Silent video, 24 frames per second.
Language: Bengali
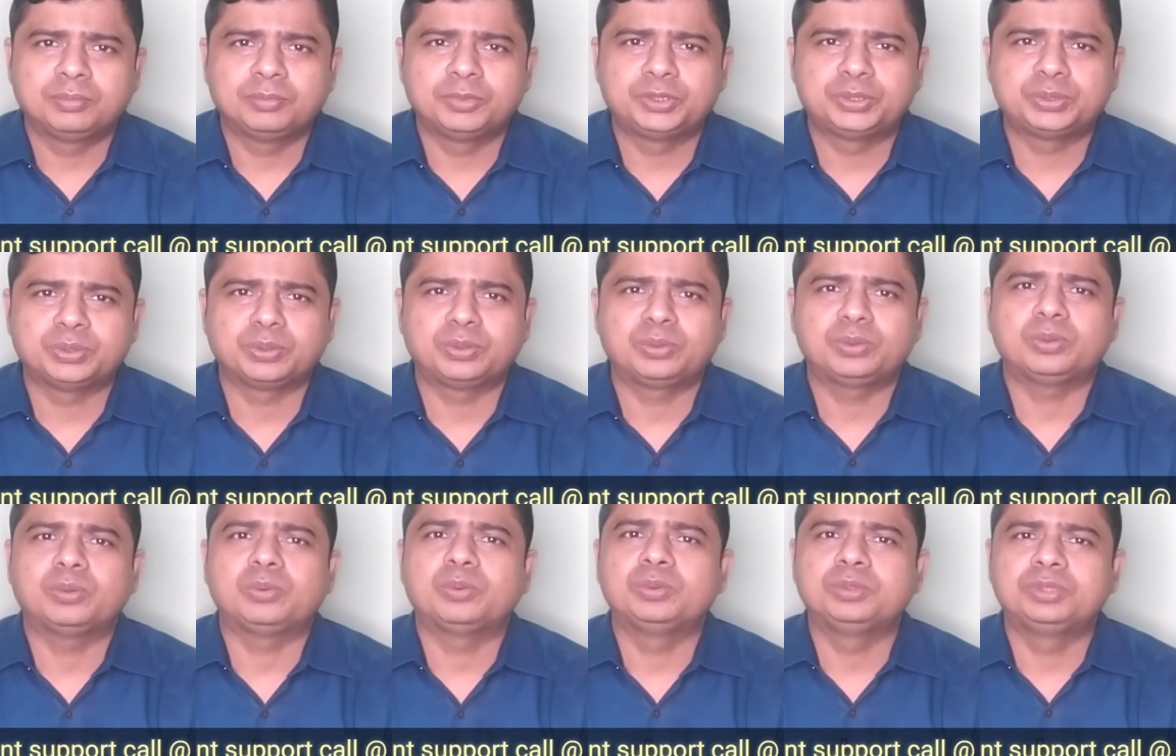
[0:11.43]
ভীষণ
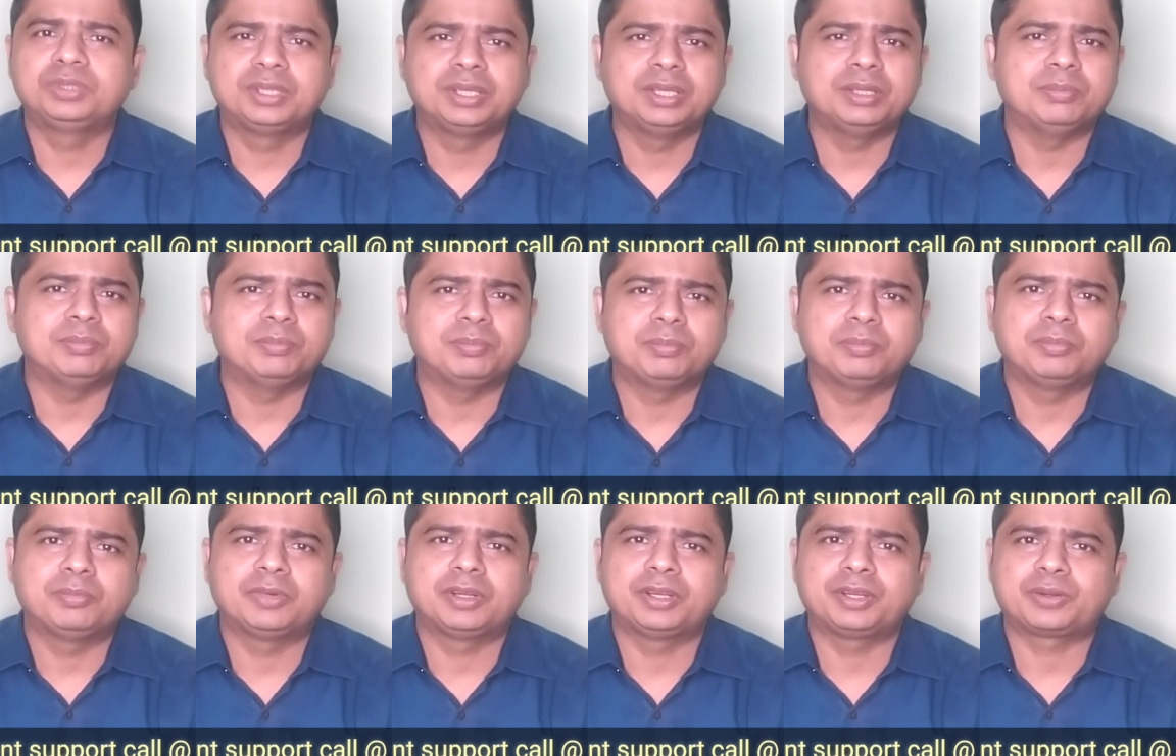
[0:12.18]
উদ্গ্রীব
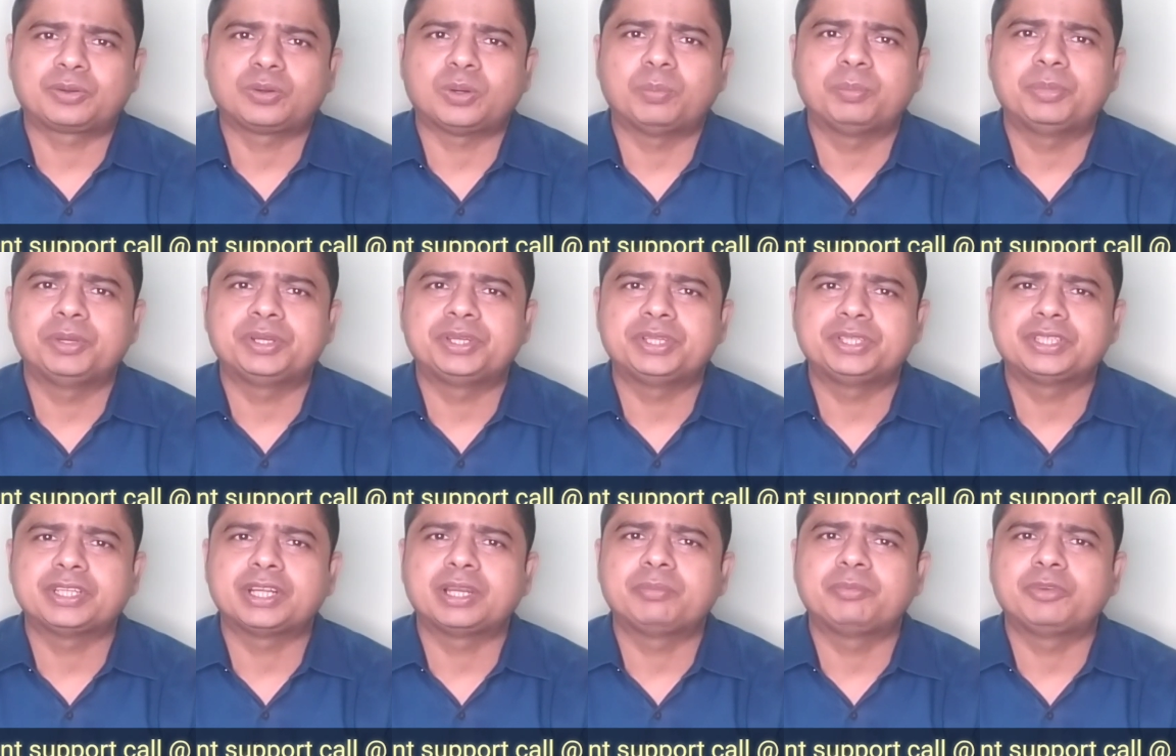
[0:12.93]
মানে কবে
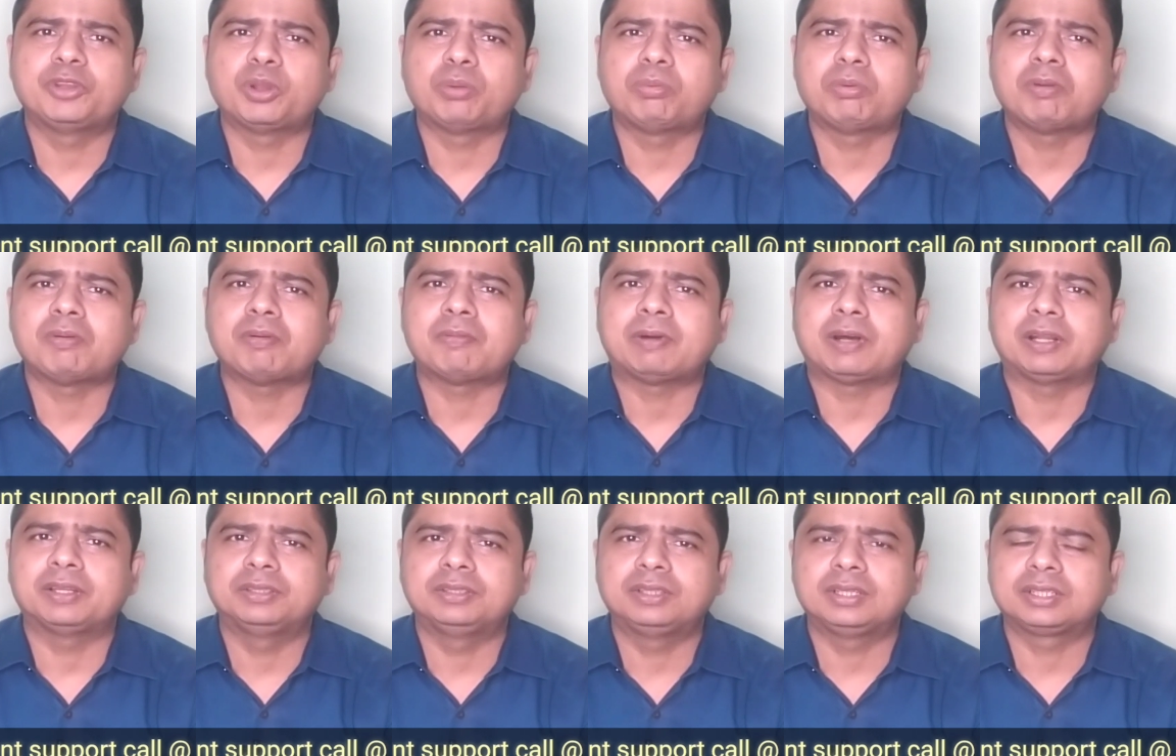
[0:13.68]
রেজাল্ট বেরোবে বা
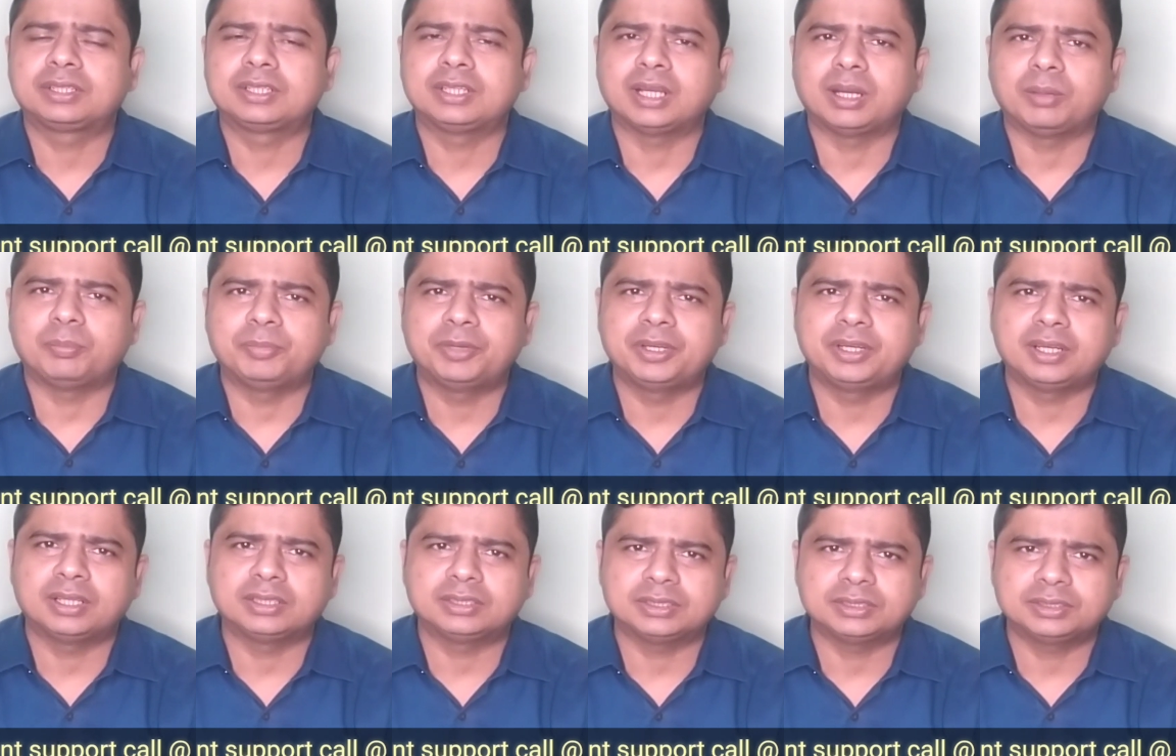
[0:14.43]
ফার্দার কি
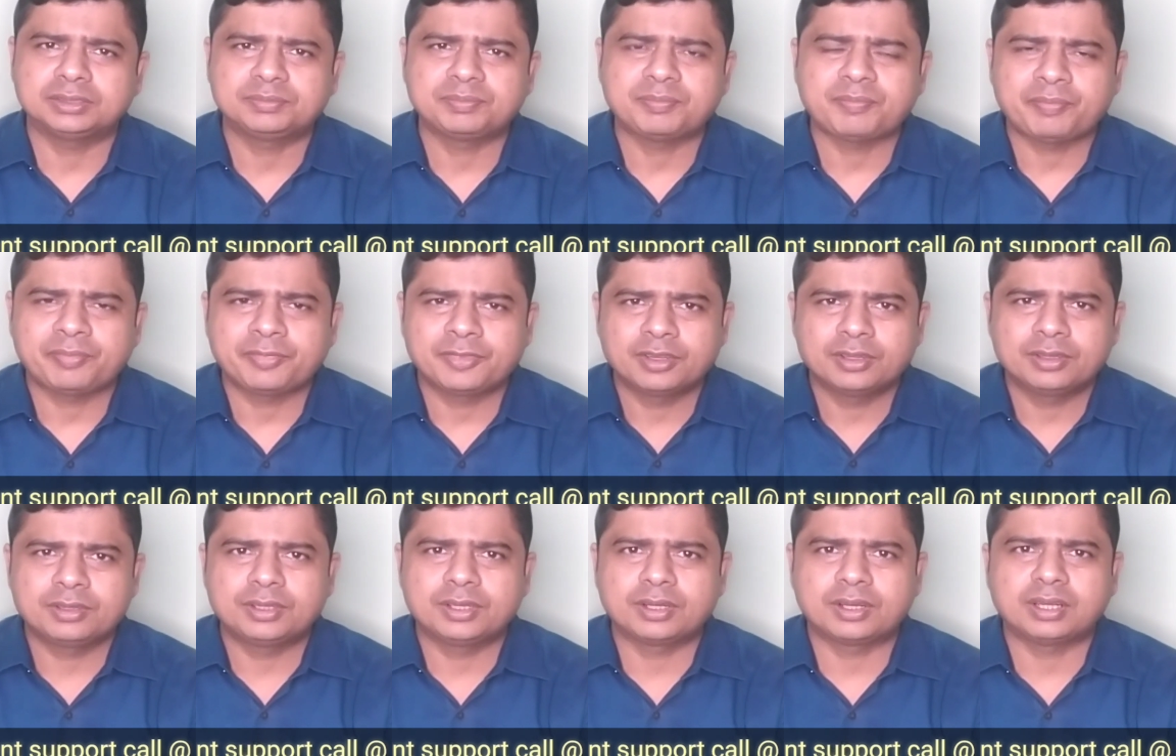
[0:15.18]
আপডেট আছে
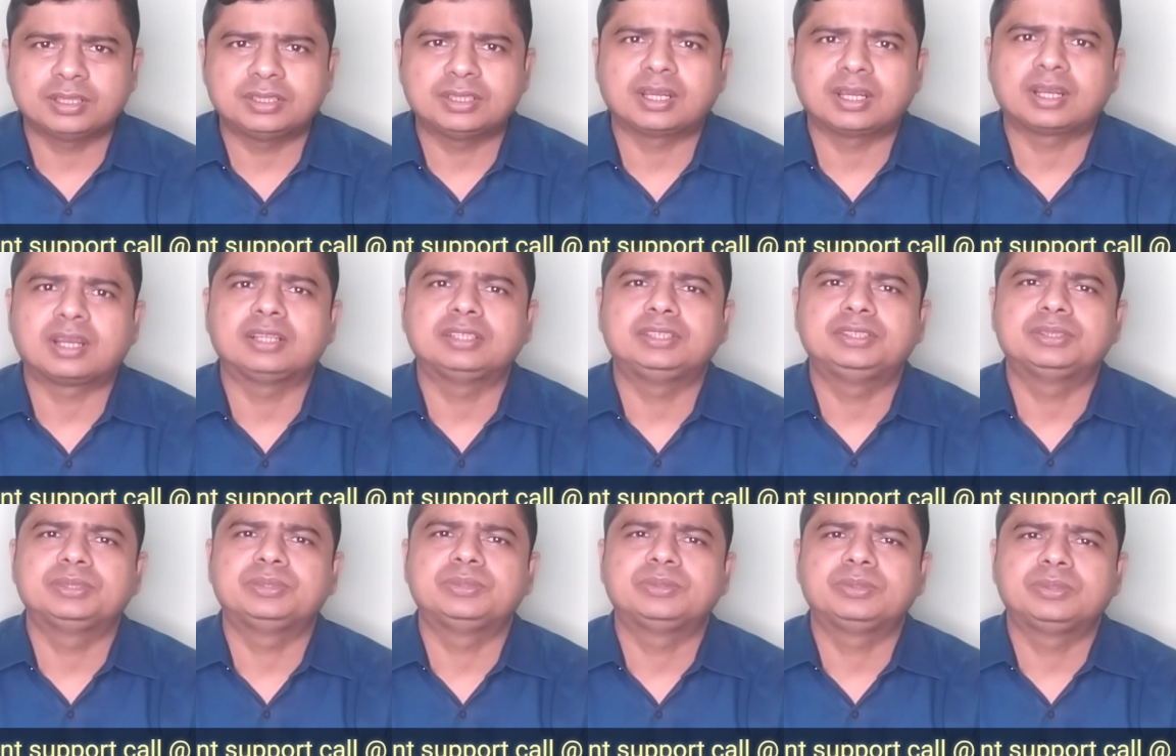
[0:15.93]
সেটা জানার
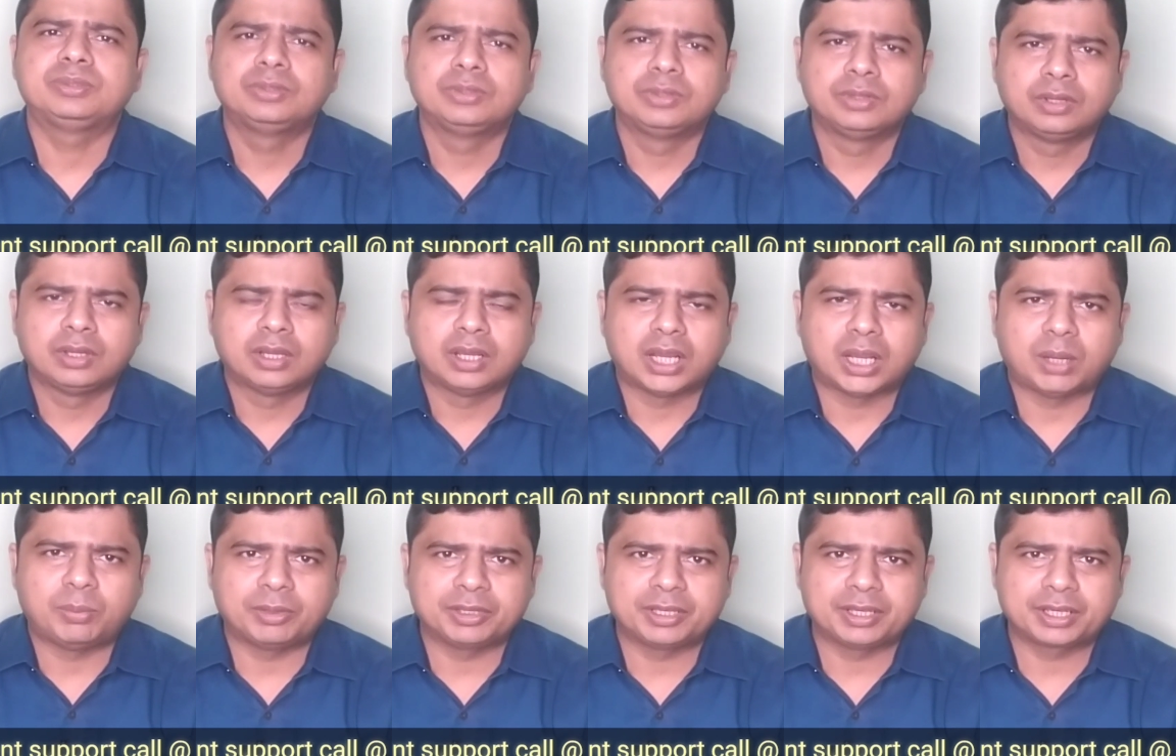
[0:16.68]
জন্য
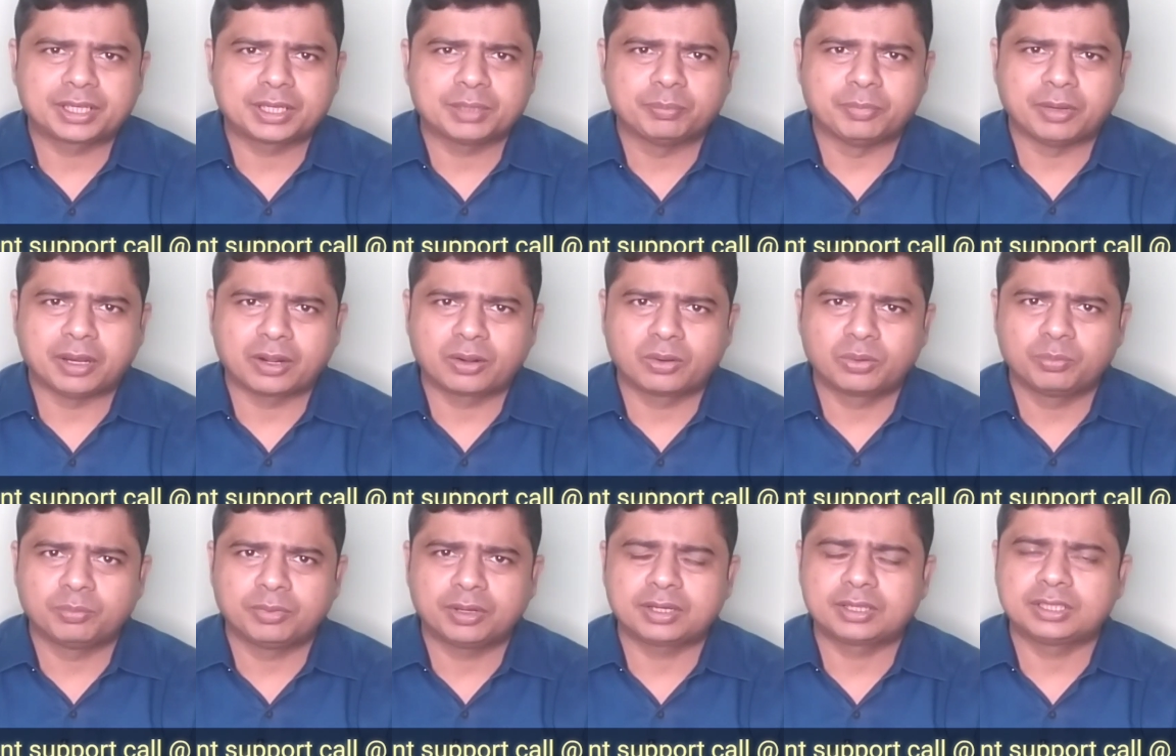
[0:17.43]
আমাদেরকে
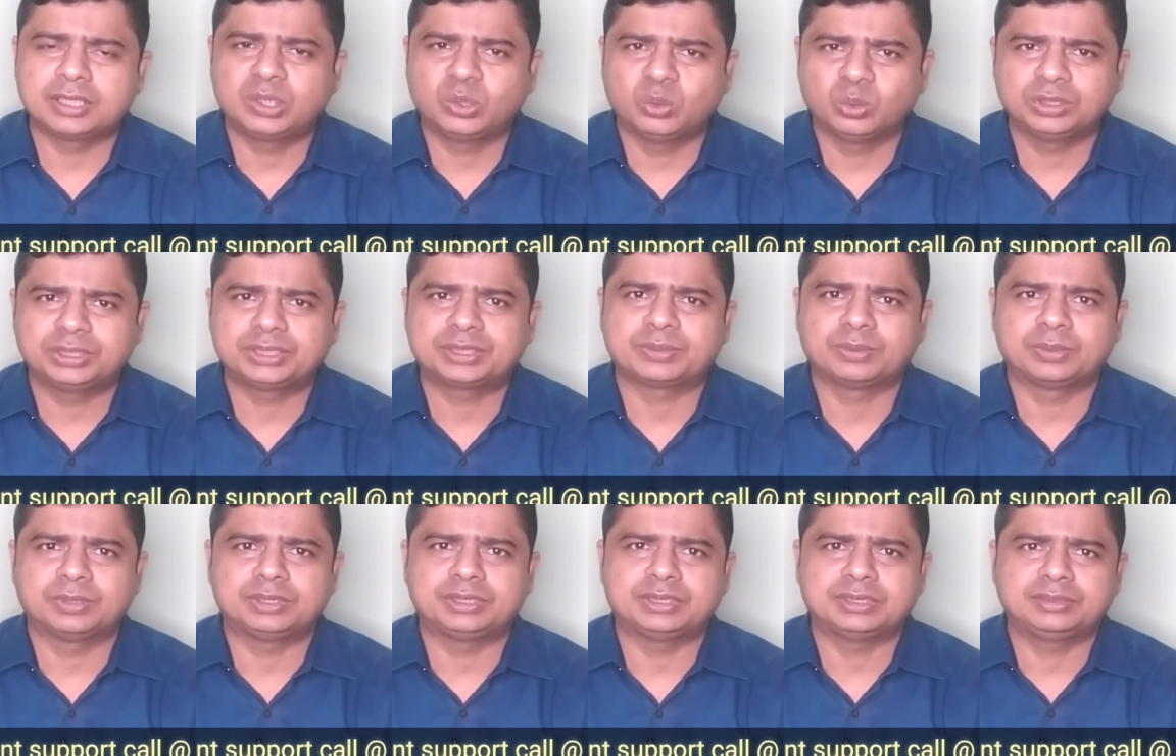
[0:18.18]
বারংবার রিকোয়েস্ট
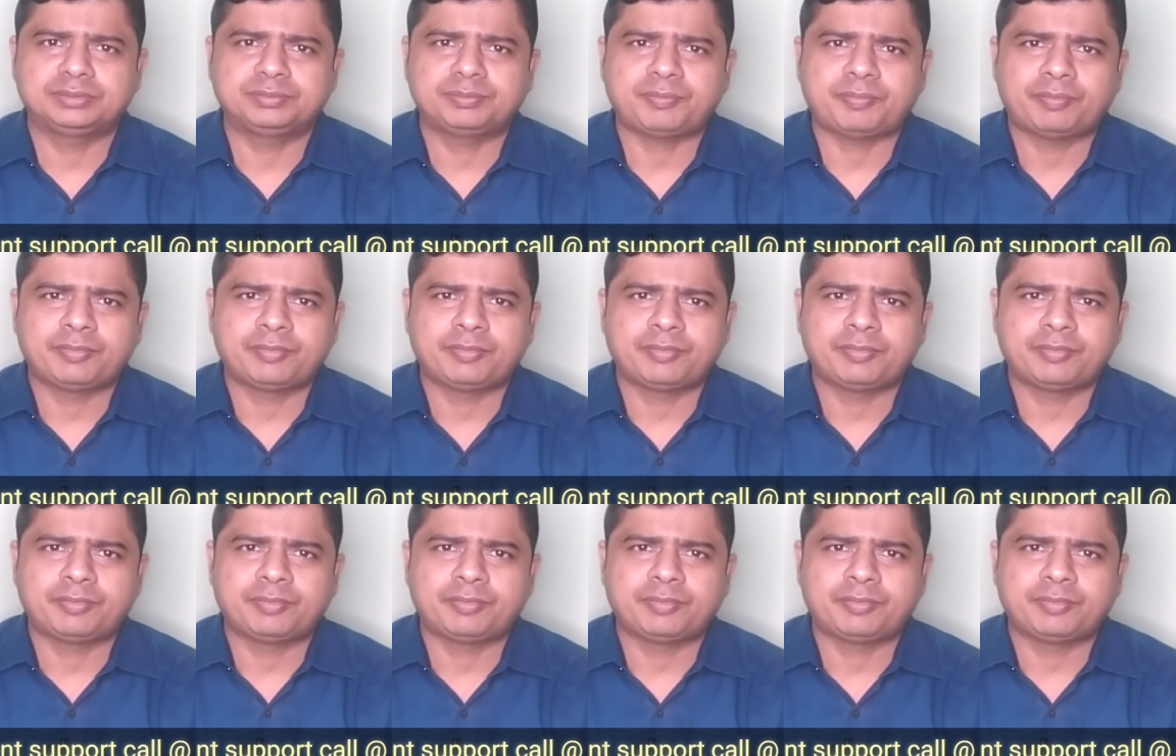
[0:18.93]
করেছেন